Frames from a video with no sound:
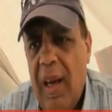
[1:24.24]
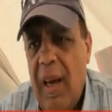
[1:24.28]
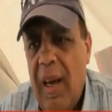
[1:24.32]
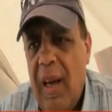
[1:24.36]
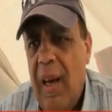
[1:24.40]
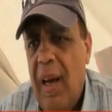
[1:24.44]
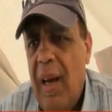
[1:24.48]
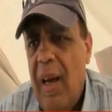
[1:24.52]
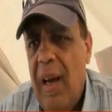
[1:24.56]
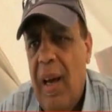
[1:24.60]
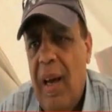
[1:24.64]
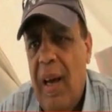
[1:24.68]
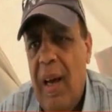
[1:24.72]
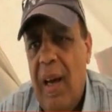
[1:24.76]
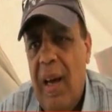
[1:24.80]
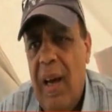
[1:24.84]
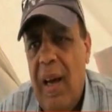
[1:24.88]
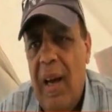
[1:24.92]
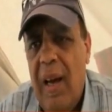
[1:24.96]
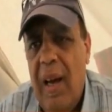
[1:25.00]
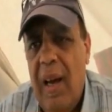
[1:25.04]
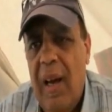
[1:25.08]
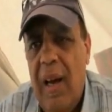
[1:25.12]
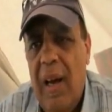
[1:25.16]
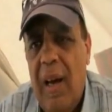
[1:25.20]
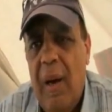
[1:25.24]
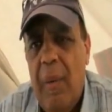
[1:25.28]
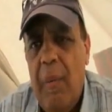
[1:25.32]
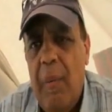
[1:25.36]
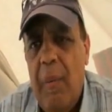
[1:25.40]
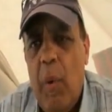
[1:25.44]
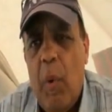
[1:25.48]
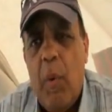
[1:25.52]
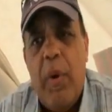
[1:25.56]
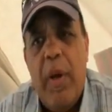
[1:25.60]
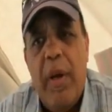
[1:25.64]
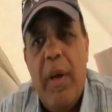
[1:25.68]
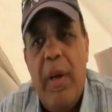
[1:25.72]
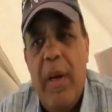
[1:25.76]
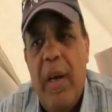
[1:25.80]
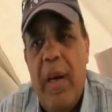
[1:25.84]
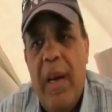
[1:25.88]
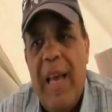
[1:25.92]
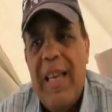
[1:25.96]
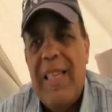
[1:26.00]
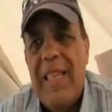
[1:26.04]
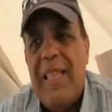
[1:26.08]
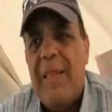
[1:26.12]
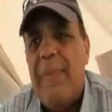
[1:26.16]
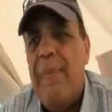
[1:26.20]
آه، ممكن
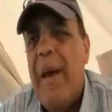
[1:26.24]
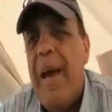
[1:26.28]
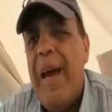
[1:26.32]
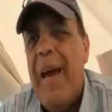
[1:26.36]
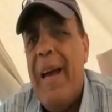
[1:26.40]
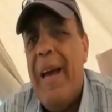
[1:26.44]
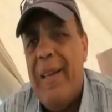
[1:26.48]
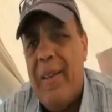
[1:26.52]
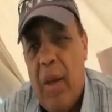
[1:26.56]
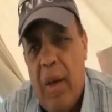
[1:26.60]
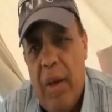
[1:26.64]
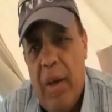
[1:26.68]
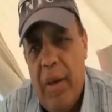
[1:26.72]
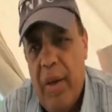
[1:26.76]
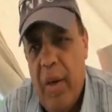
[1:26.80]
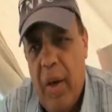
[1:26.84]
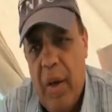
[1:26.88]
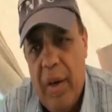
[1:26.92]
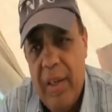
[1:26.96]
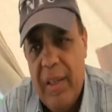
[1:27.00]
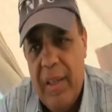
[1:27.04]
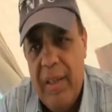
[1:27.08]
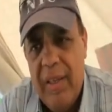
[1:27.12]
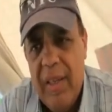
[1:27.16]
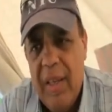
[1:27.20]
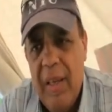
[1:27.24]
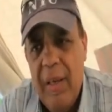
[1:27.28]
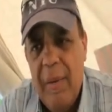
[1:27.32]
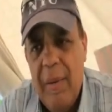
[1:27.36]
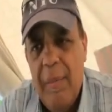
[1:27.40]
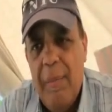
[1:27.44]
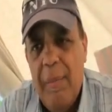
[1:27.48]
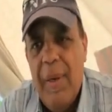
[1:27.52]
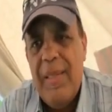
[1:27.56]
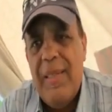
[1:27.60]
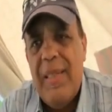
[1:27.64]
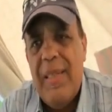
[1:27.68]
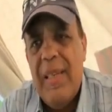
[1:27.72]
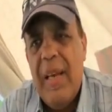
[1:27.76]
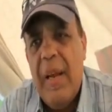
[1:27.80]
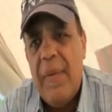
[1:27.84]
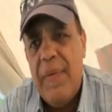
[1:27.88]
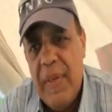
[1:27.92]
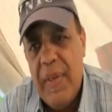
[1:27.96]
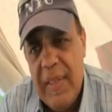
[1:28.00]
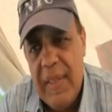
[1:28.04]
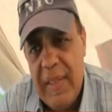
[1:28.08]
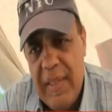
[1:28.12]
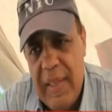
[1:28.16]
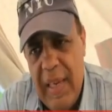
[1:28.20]
الاسماء اتغيرت بس
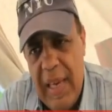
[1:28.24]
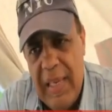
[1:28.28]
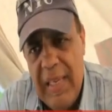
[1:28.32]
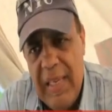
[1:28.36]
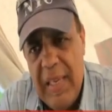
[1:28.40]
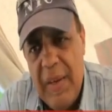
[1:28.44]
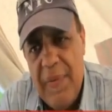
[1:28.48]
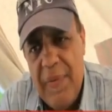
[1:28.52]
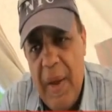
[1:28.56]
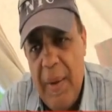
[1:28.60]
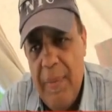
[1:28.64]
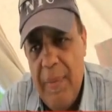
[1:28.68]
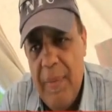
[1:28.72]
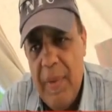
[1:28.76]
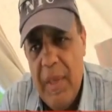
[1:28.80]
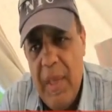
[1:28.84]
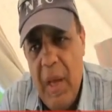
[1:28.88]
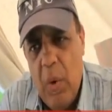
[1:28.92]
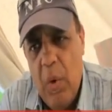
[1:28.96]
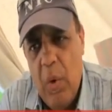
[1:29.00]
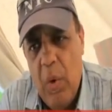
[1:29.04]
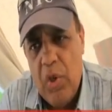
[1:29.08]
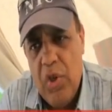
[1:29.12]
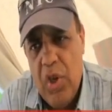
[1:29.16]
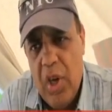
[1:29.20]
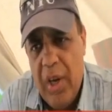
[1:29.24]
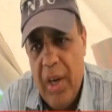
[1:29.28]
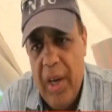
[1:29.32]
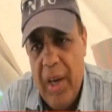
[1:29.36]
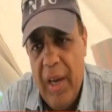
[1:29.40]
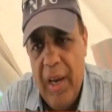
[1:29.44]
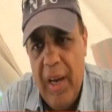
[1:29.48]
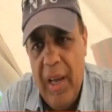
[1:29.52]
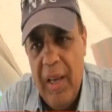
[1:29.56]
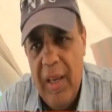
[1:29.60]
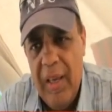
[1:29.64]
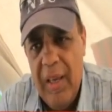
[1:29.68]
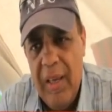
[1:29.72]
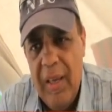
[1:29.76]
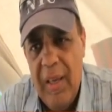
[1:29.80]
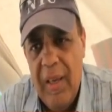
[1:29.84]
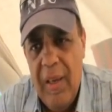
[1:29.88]
نفس السياسه في امن دوله شغاله